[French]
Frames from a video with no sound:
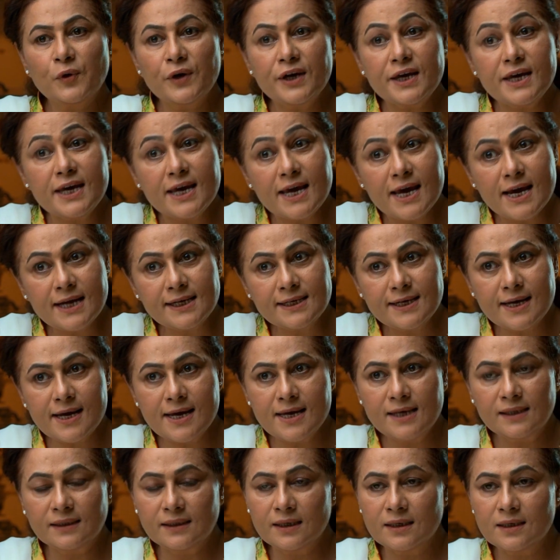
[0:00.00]
Tu diras
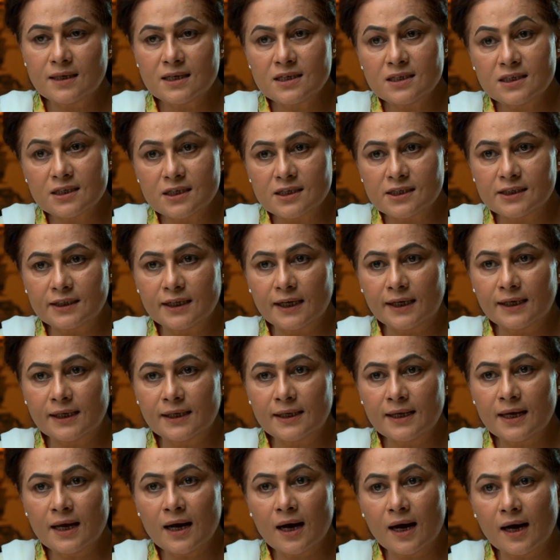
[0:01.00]
oui à cette
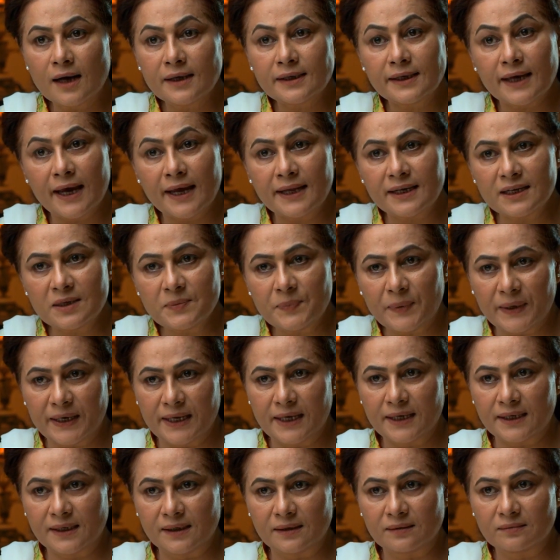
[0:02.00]
proposition un jour, c'est sûr.
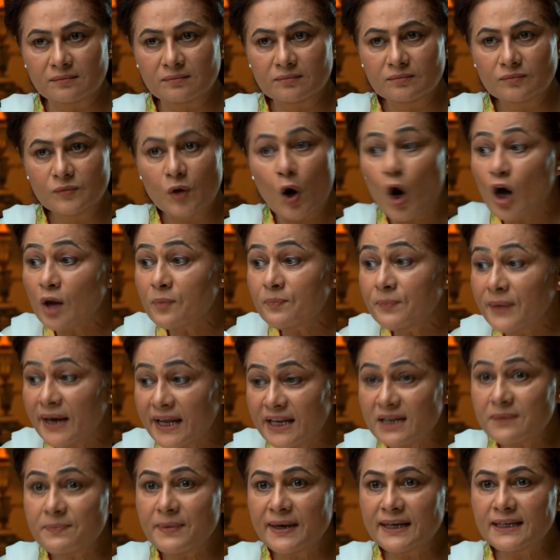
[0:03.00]
Et ma fille
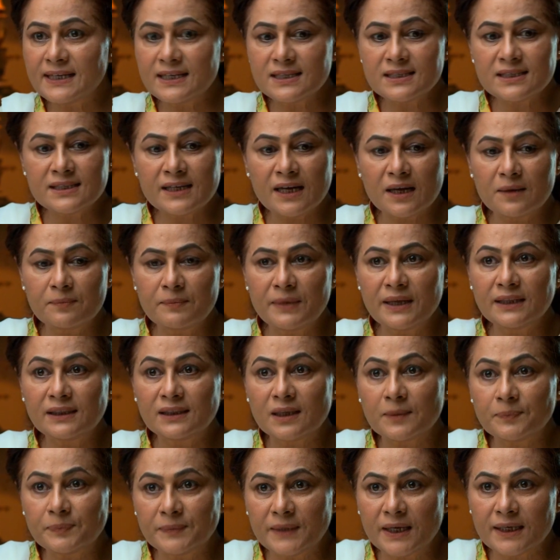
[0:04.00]
n'entrera pas dans
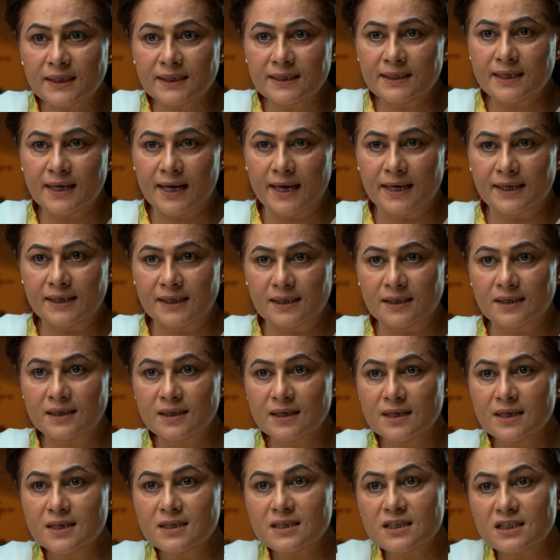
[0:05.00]
cette maison jusqu'à ce que
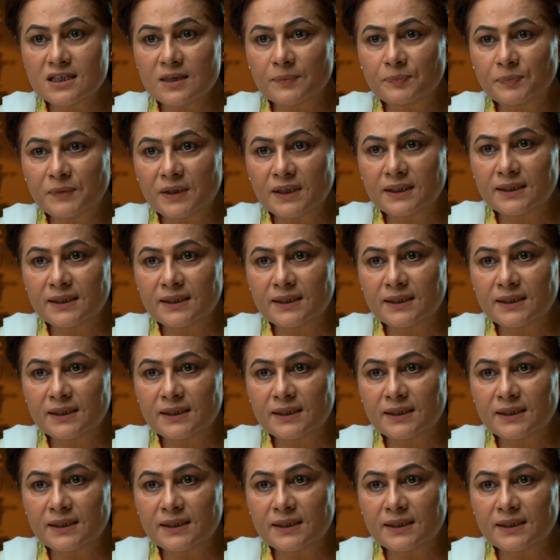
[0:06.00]
cette